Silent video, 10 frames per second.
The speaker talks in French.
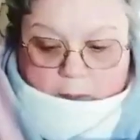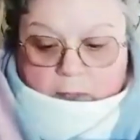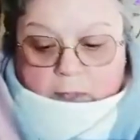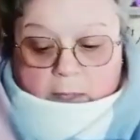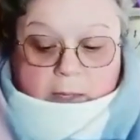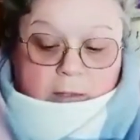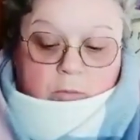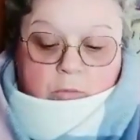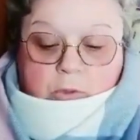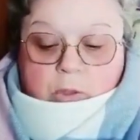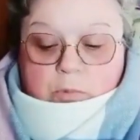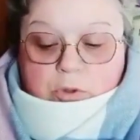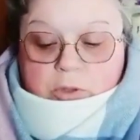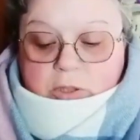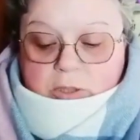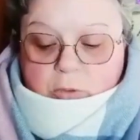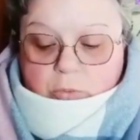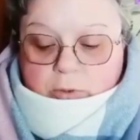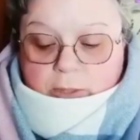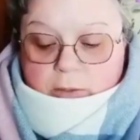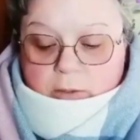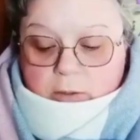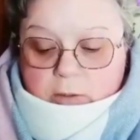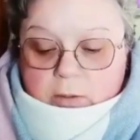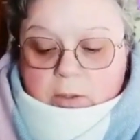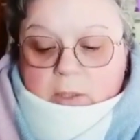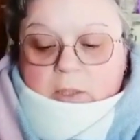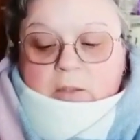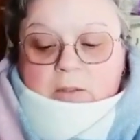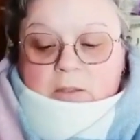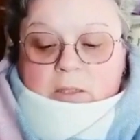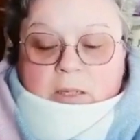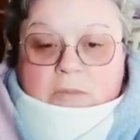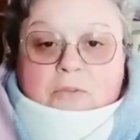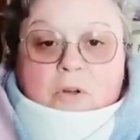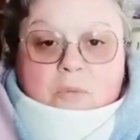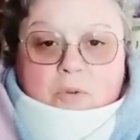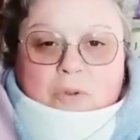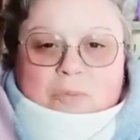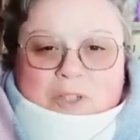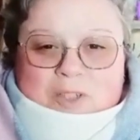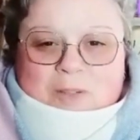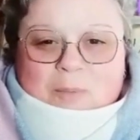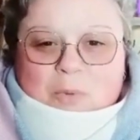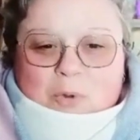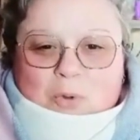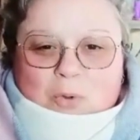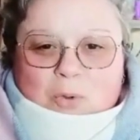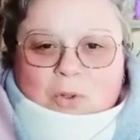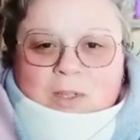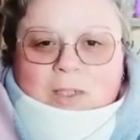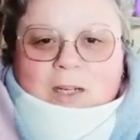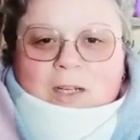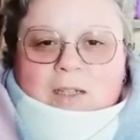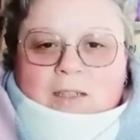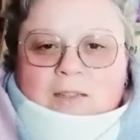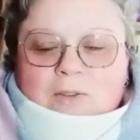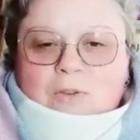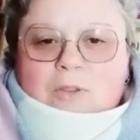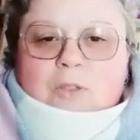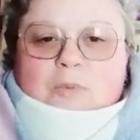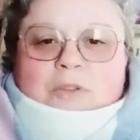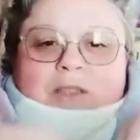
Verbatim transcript: Et donc, comme je disais tout à l'heure, la forme que moi j'aime beaucoup. Euh, donc le petit